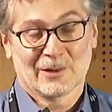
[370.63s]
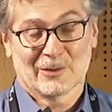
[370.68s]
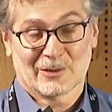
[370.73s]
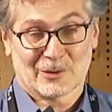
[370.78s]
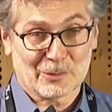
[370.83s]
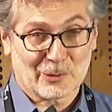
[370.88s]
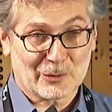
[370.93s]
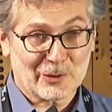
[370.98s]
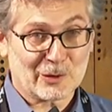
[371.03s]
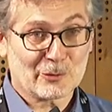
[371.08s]

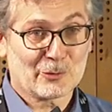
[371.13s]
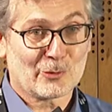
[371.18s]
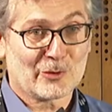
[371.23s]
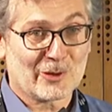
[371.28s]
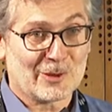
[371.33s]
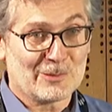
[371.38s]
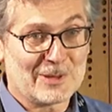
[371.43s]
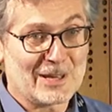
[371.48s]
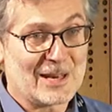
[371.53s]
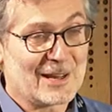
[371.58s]
C'est pour ça que je
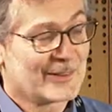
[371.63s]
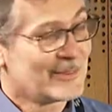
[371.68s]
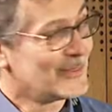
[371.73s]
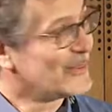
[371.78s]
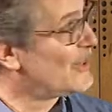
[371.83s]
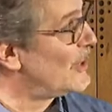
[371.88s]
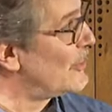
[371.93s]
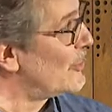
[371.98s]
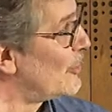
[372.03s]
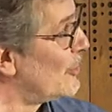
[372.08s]
vous ai mis la
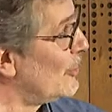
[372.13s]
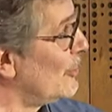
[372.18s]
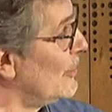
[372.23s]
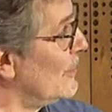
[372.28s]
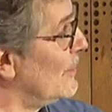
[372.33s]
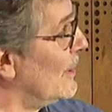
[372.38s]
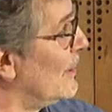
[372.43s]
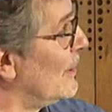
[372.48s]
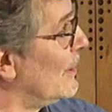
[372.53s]
citation.